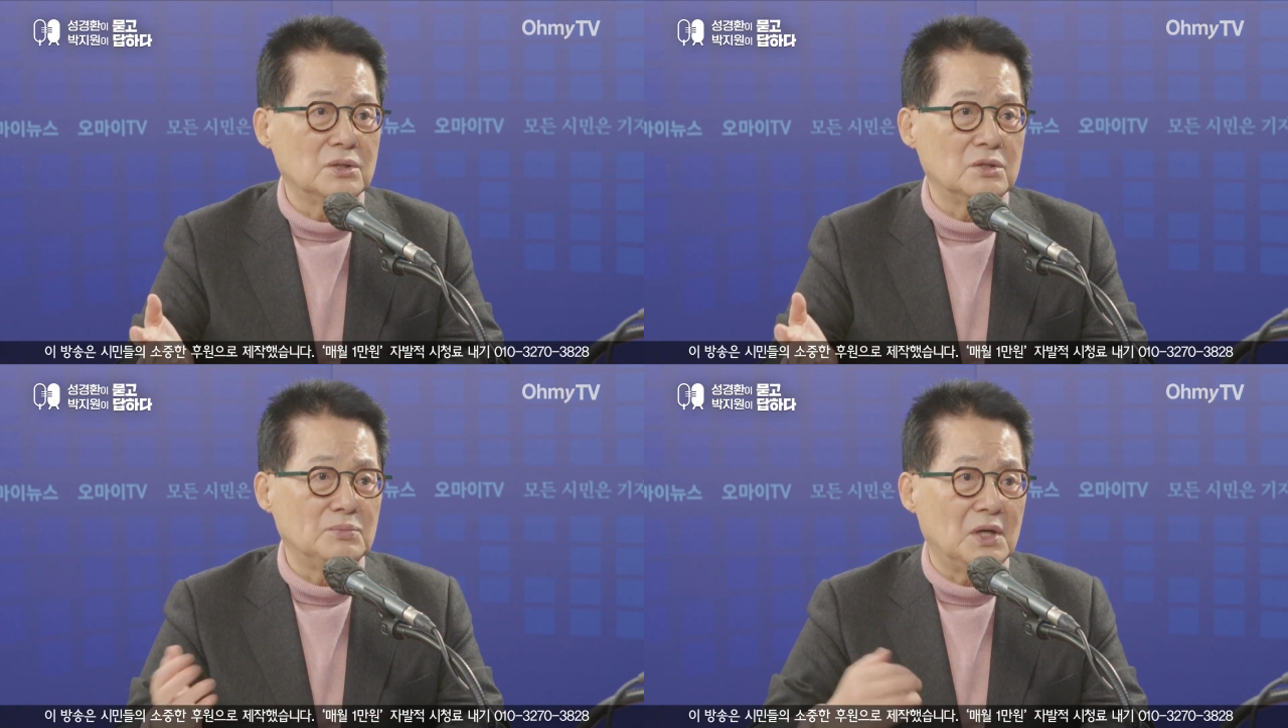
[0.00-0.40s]

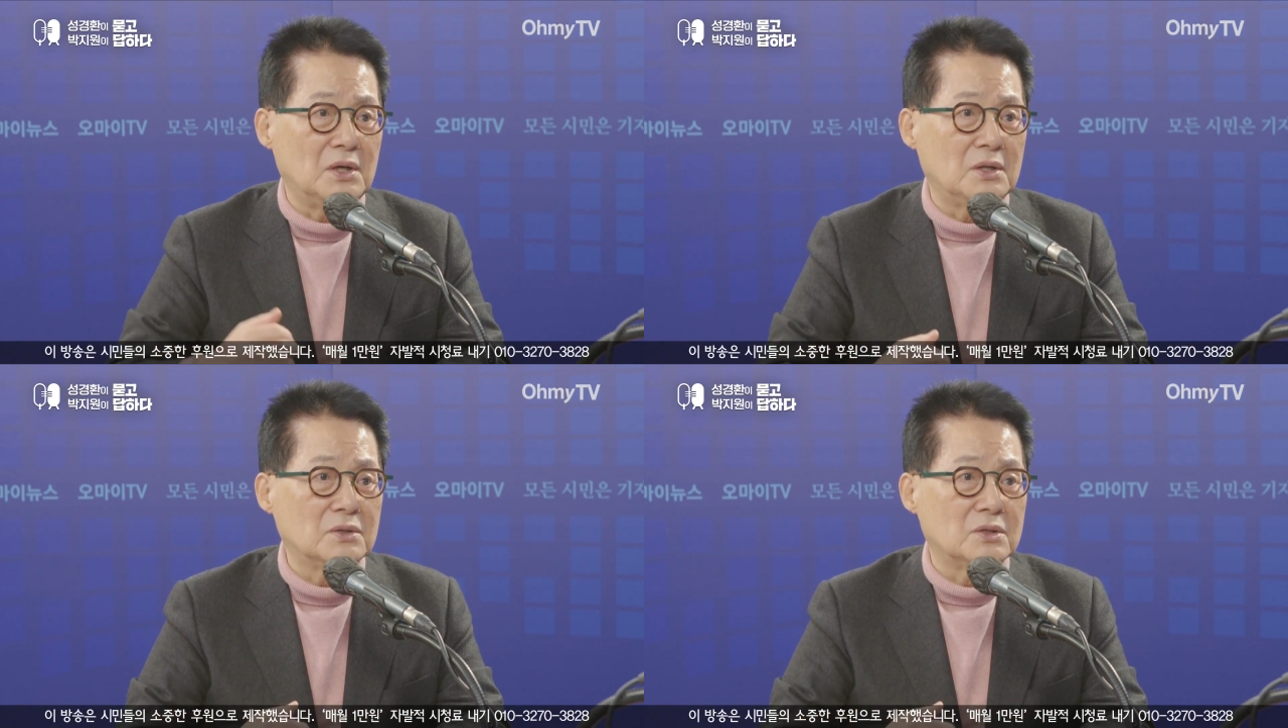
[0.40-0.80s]

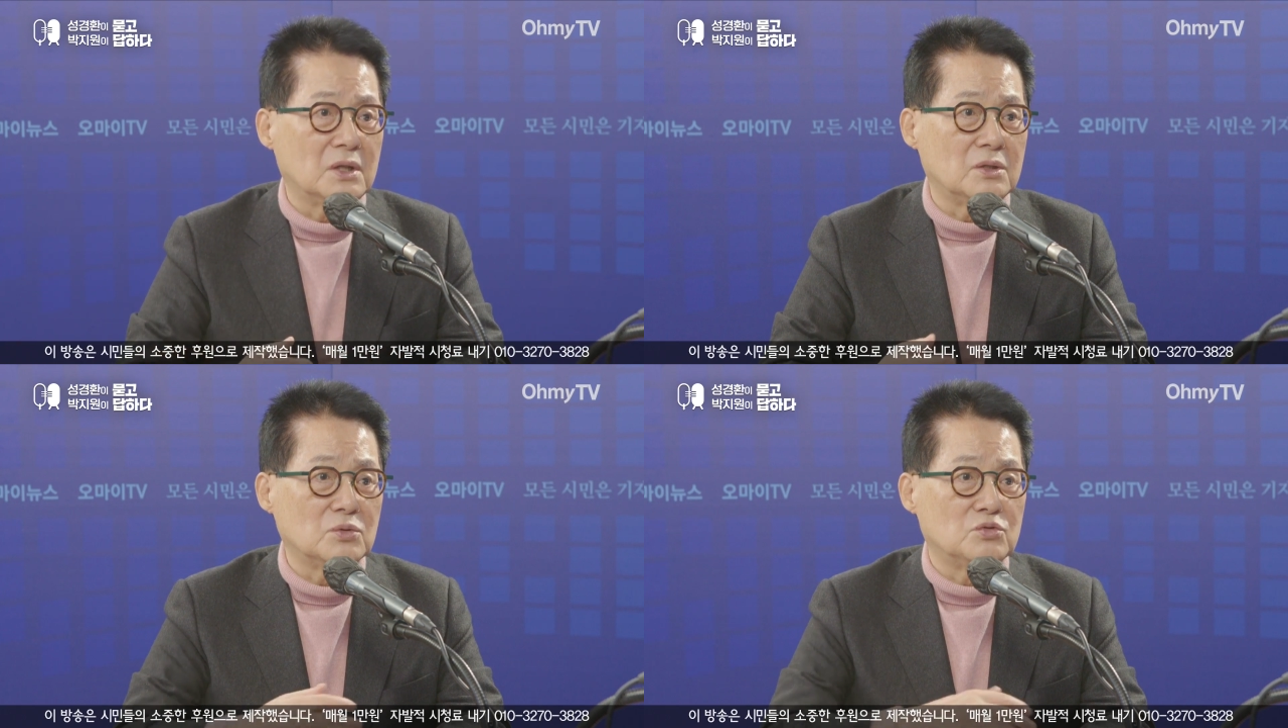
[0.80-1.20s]
입양한 거
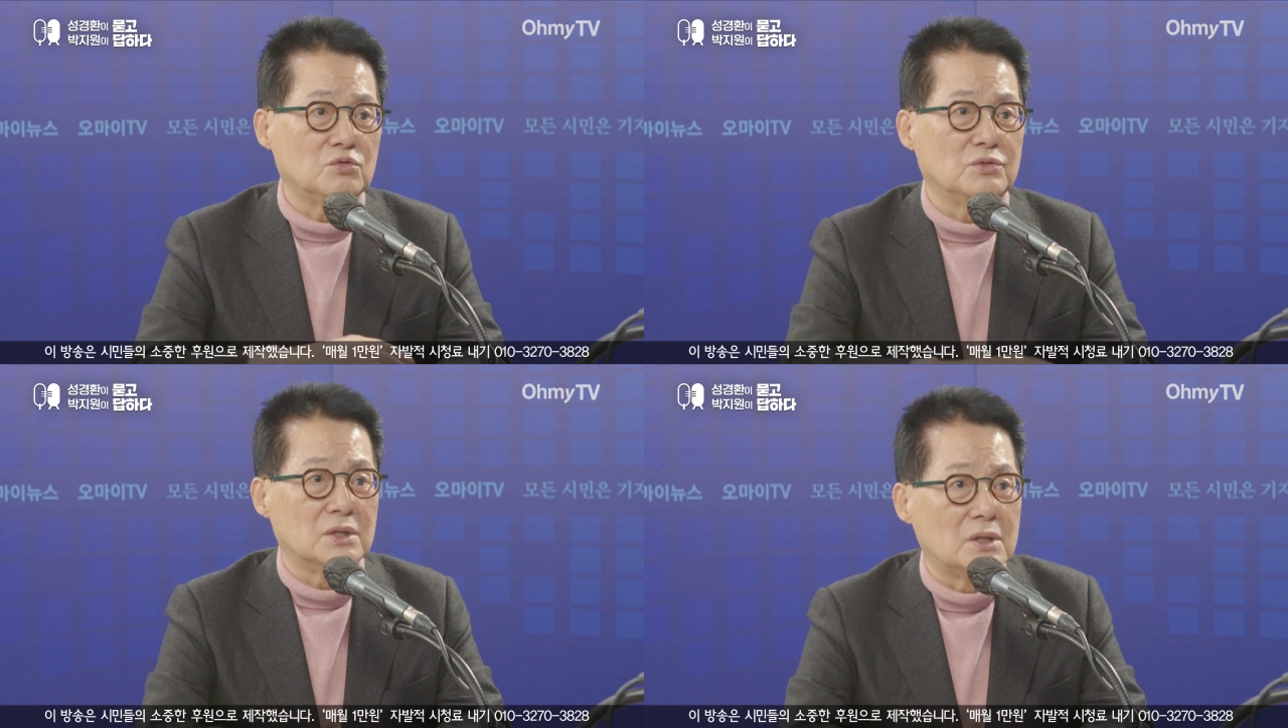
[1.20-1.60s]
데리고
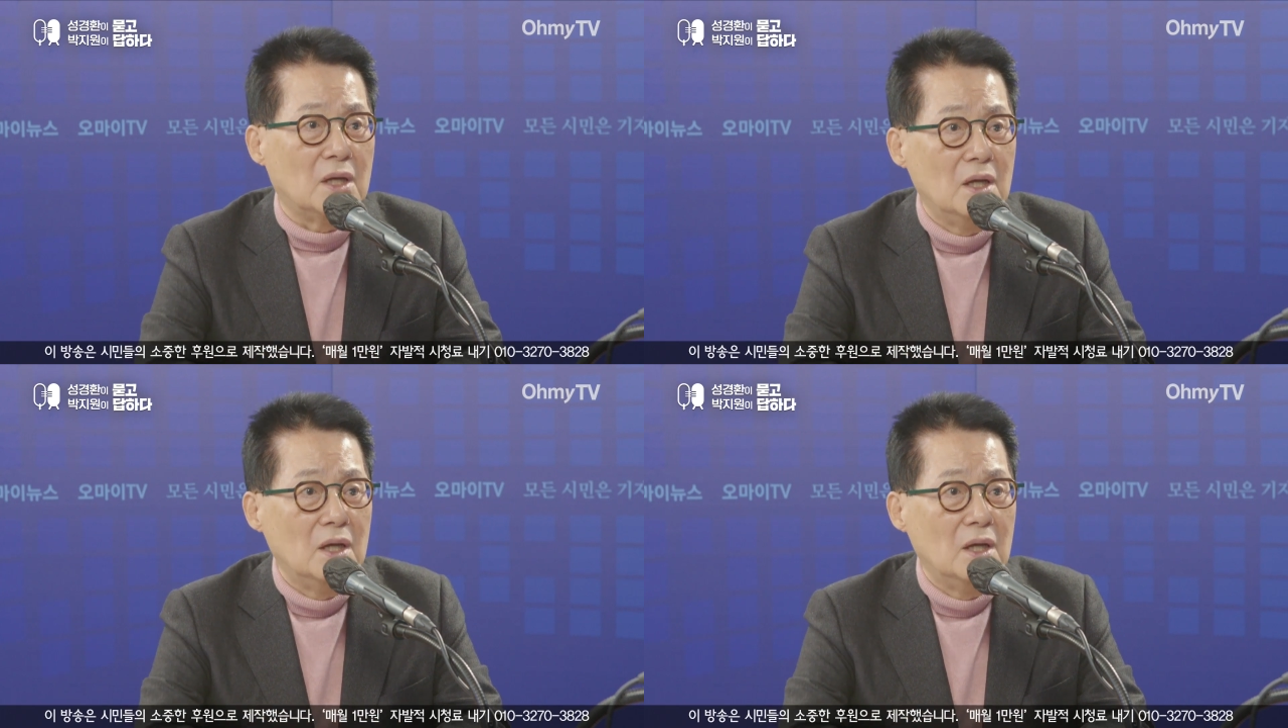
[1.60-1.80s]
출근했다.